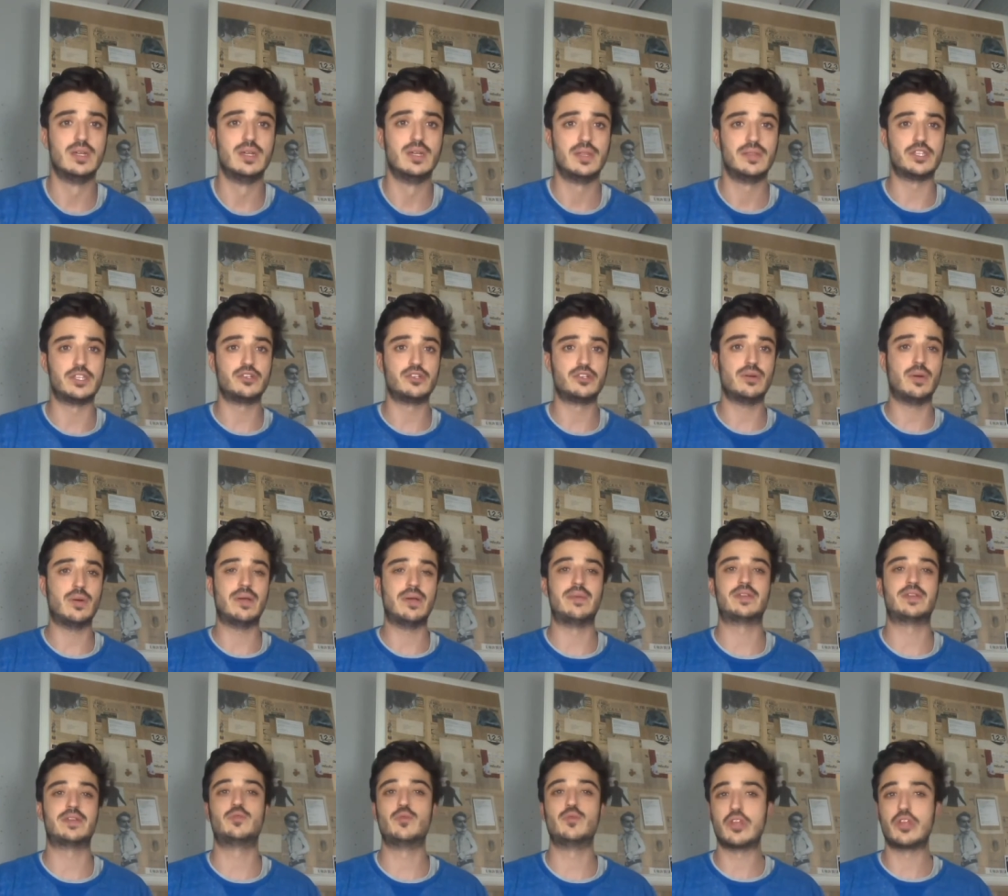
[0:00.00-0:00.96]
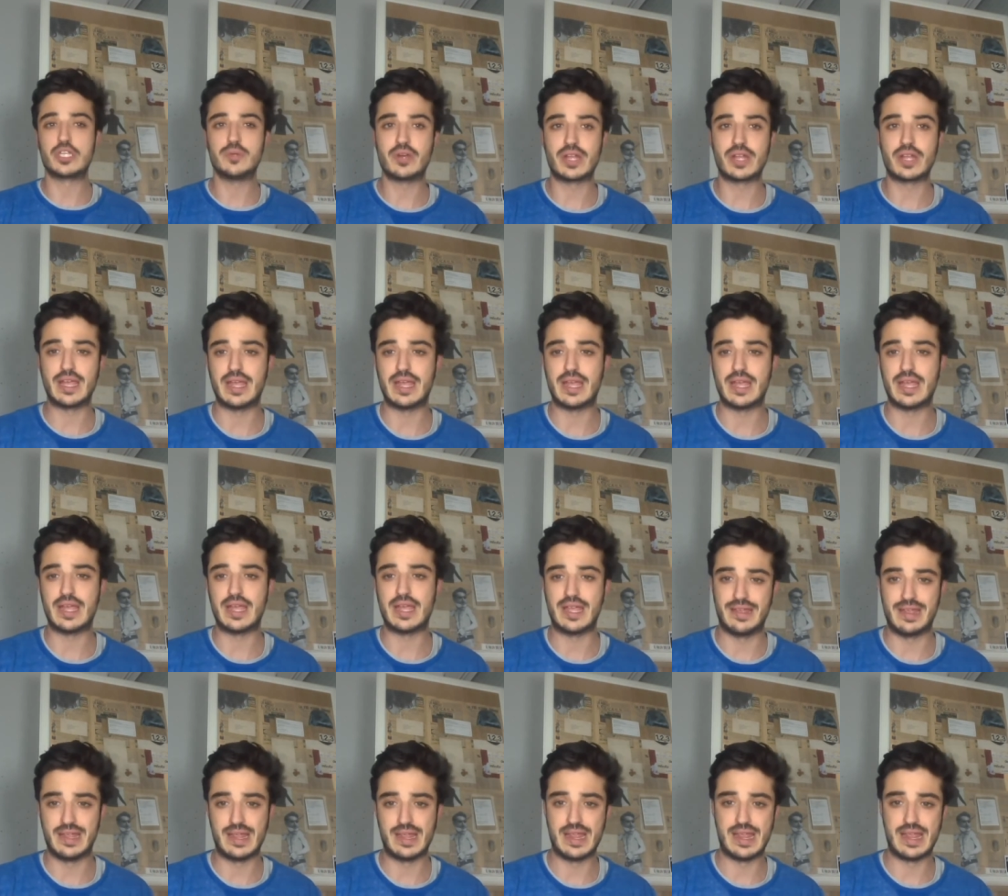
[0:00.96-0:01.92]
De hecho, es curioso porque
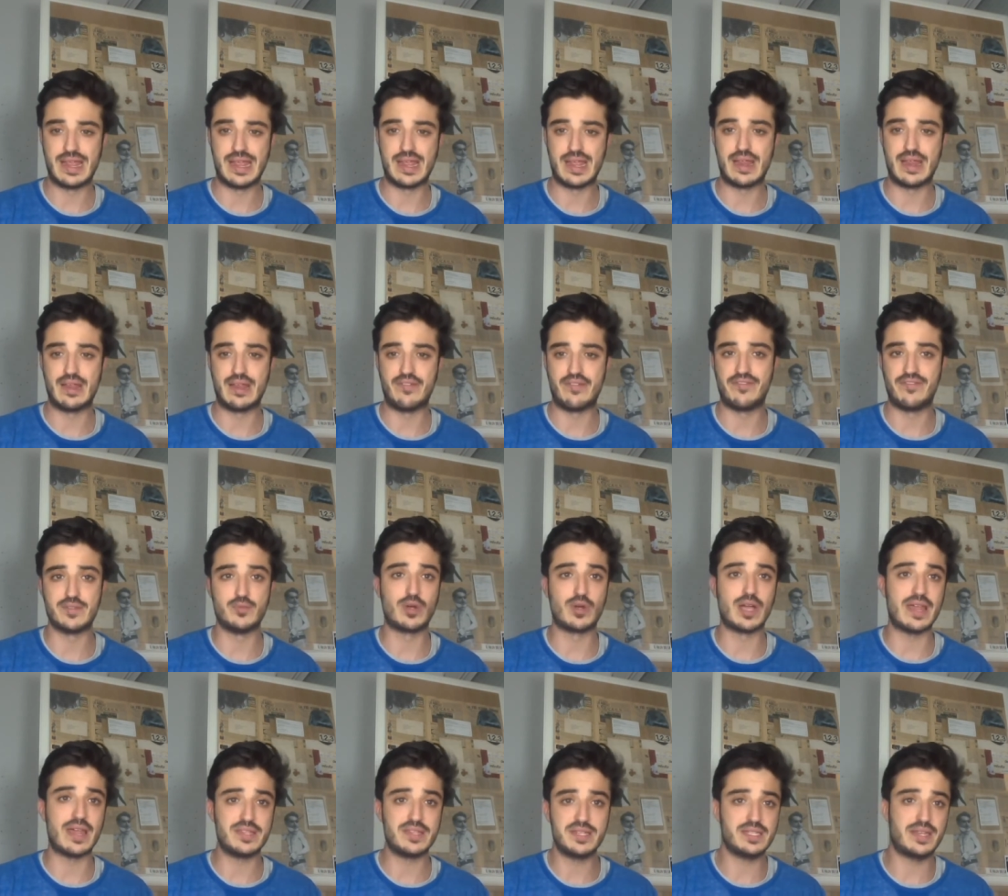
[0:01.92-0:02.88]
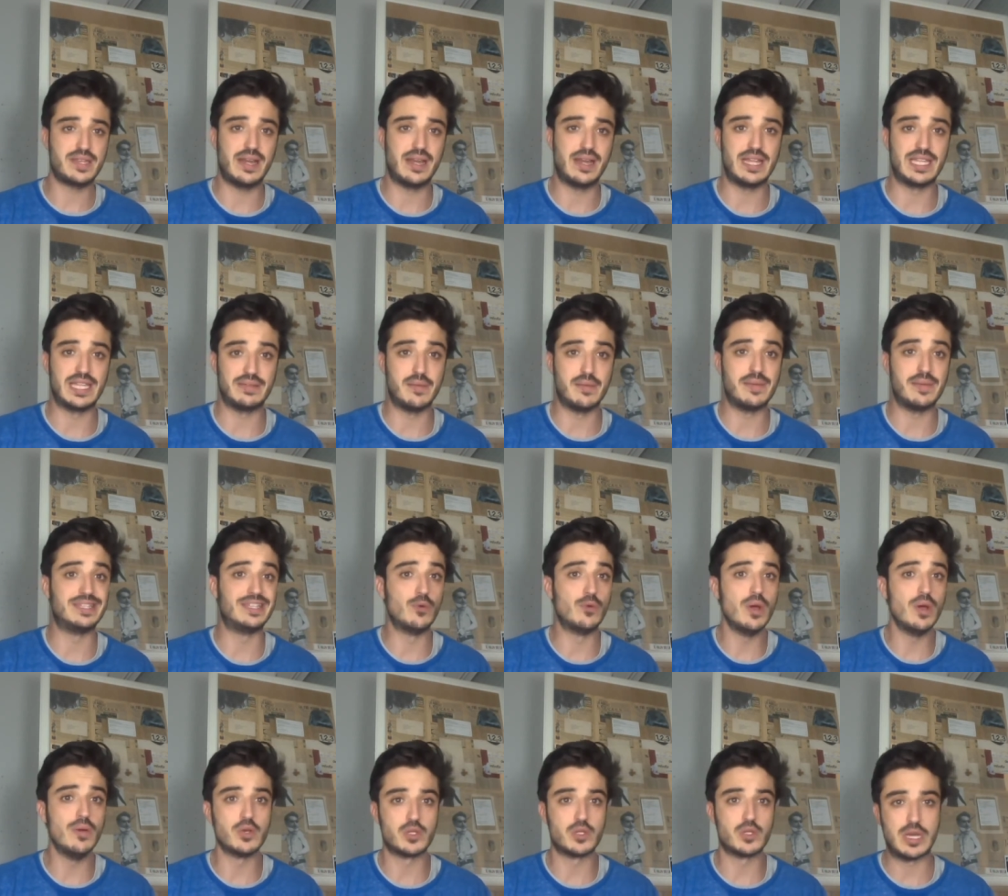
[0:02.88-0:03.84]
eh, Facebook Ads es relativamente
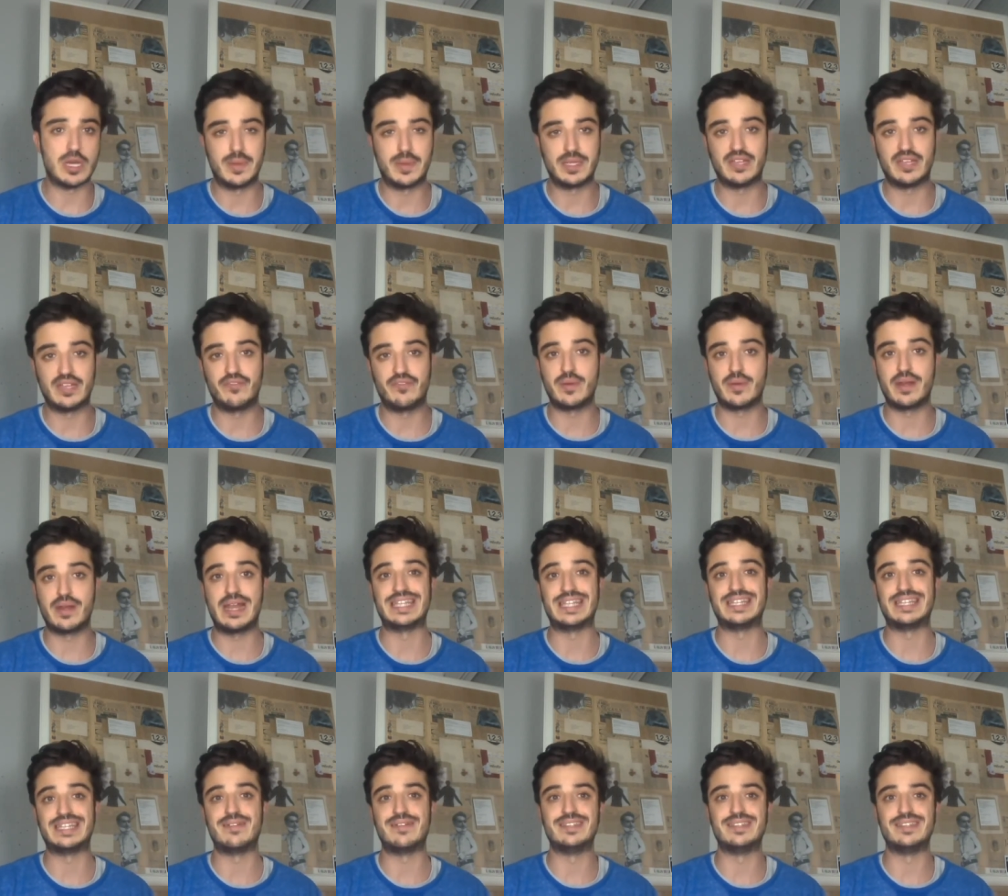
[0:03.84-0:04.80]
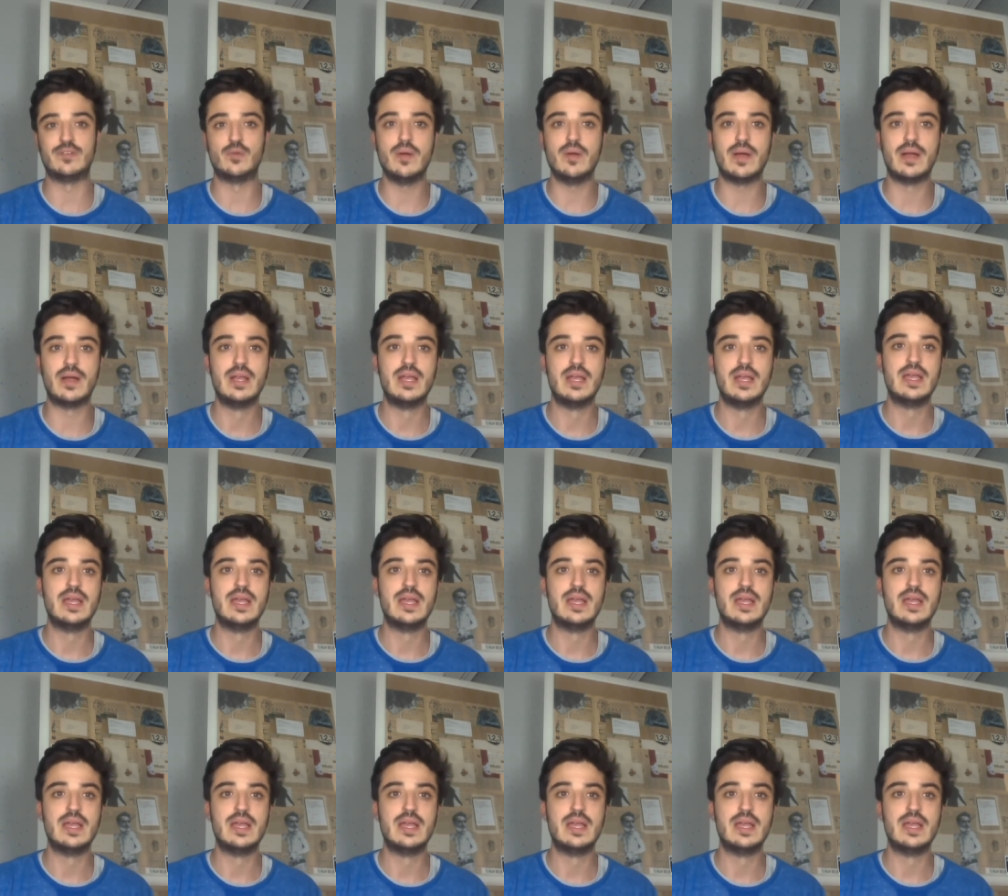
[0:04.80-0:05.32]
nuevo, es una plataforma relativamente nueva.